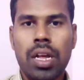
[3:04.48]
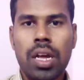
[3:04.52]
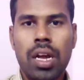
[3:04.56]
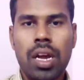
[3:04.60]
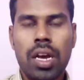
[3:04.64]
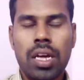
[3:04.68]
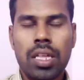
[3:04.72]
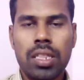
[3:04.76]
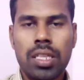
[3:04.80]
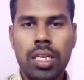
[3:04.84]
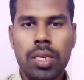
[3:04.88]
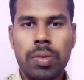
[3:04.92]
மேலே
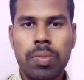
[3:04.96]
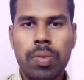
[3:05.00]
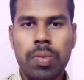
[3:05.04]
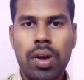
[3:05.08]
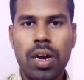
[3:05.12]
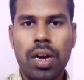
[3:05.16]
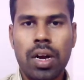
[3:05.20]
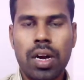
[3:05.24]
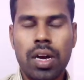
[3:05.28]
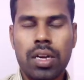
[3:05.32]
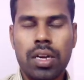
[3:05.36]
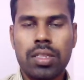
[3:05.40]

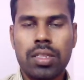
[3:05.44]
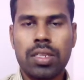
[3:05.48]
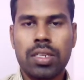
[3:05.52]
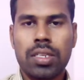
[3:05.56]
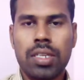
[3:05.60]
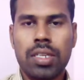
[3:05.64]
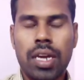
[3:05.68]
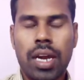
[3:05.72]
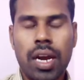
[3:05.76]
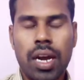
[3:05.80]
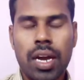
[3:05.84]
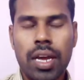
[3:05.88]
அதிகமாக
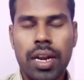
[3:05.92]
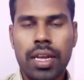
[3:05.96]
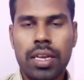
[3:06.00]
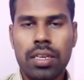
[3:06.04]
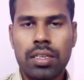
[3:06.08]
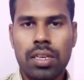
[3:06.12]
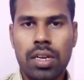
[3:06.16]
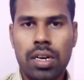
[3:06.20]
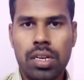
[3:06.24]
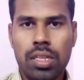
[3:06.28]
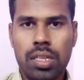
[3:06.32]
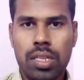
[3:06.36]
அக்கறத்தை
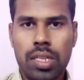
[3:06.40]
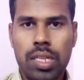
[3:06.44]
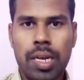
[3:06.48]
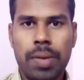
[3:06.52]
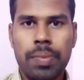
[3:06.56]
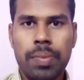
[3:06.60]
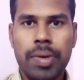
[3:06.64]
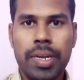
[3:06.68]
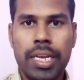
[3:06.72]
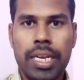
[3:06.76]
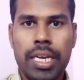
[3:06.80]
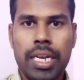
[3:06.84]
அக்கறையை செலுத்துது
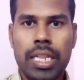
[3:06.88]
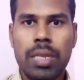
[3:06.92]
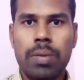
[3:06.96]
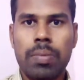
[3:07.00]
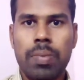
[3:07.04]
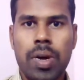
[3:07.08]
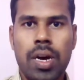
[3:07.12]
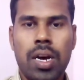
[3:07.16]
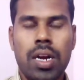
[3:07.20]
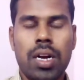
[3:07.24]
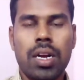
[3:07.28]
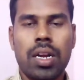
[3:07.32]

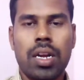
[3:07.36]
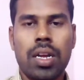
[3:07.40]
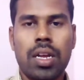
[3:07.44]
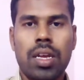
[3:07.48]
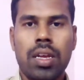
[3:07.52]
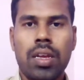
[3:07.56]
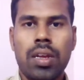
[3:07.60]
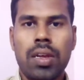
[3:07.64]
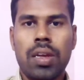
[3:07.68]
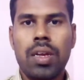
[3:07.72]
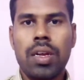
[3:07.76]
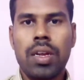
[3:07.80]
அப்படிங்கிறத பாருங்கள்